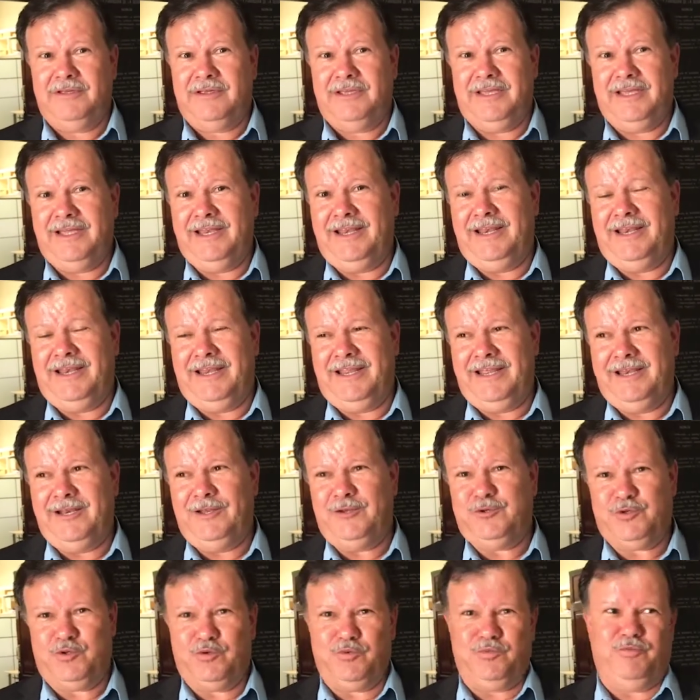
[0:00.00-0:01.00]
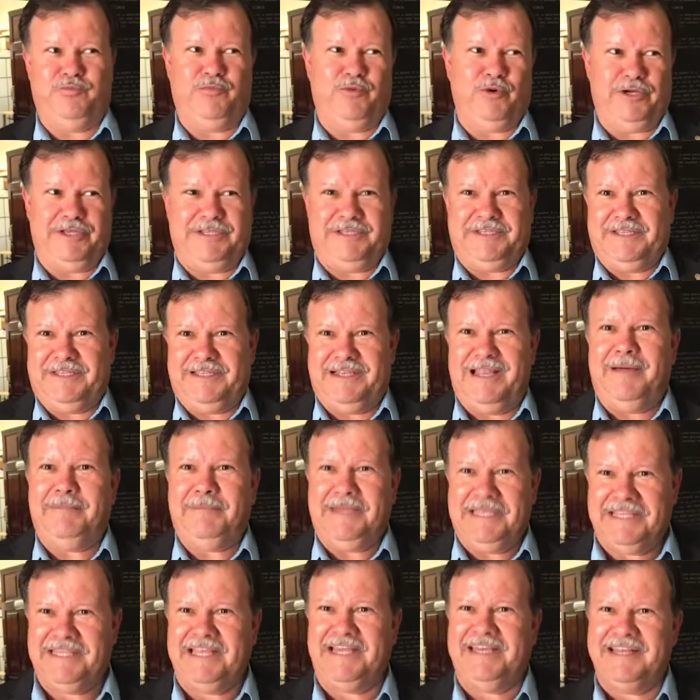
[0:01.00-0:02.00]
El, pues la
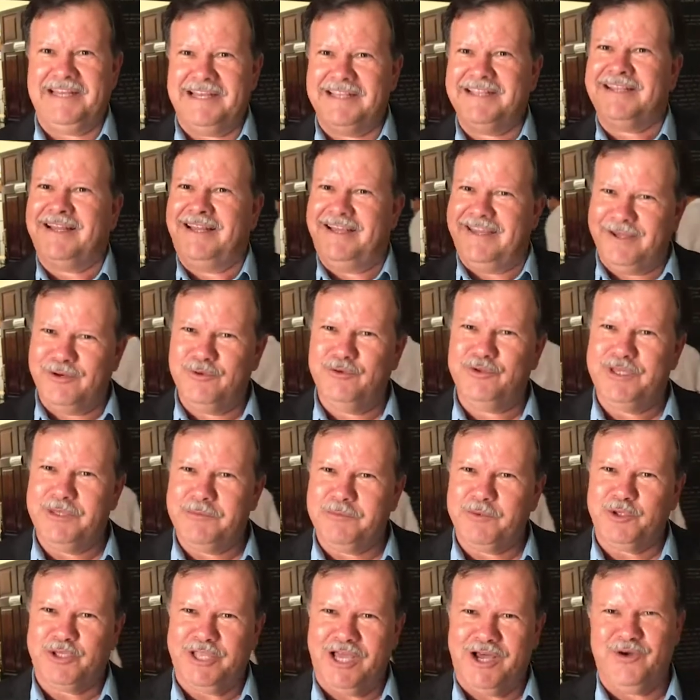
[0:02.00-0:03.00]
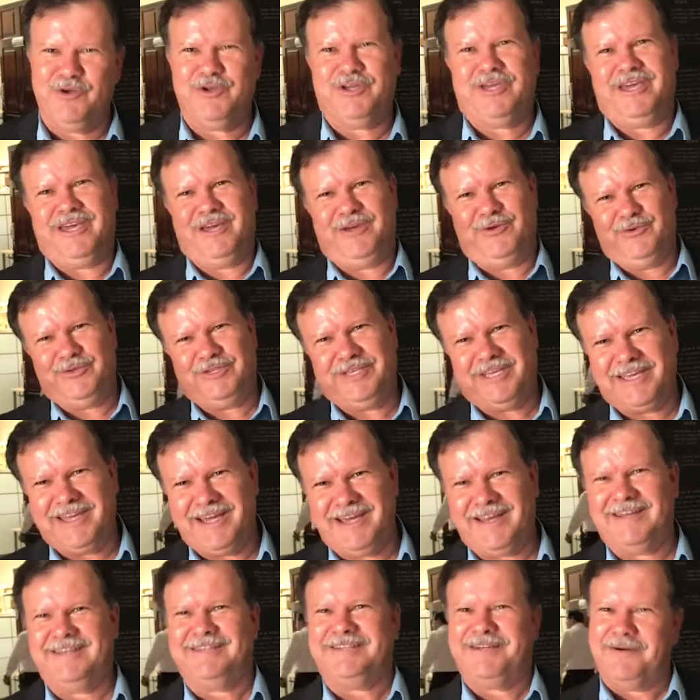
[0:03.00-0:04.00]
meta era traer un diputado y que ellos se
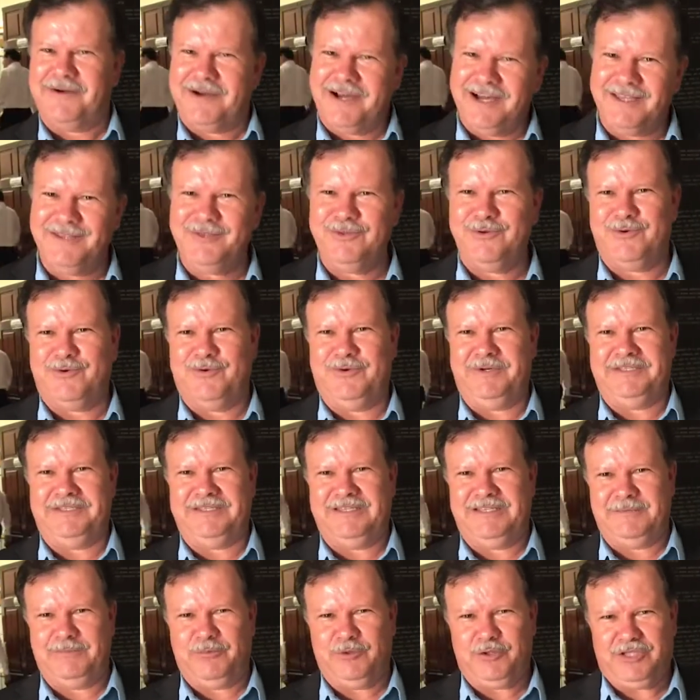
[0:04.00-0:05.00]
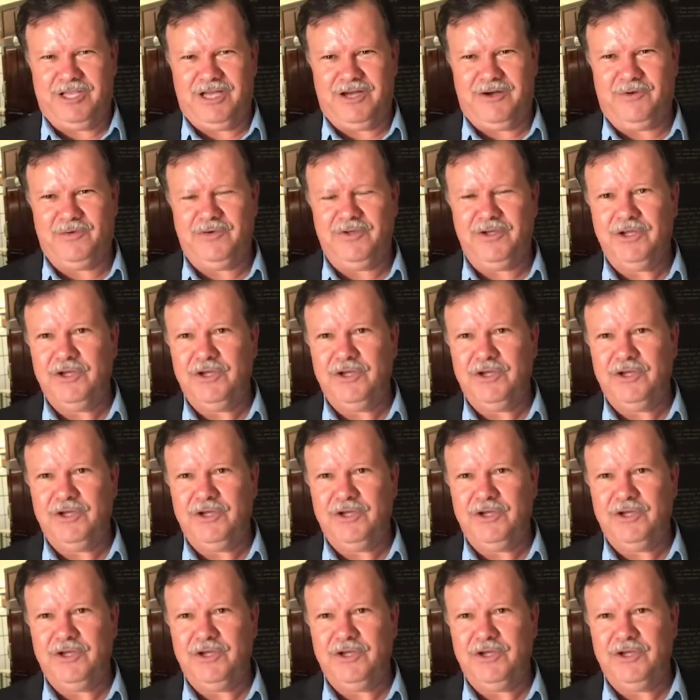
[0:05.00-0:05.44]
quedaran trabajando con ese diputado.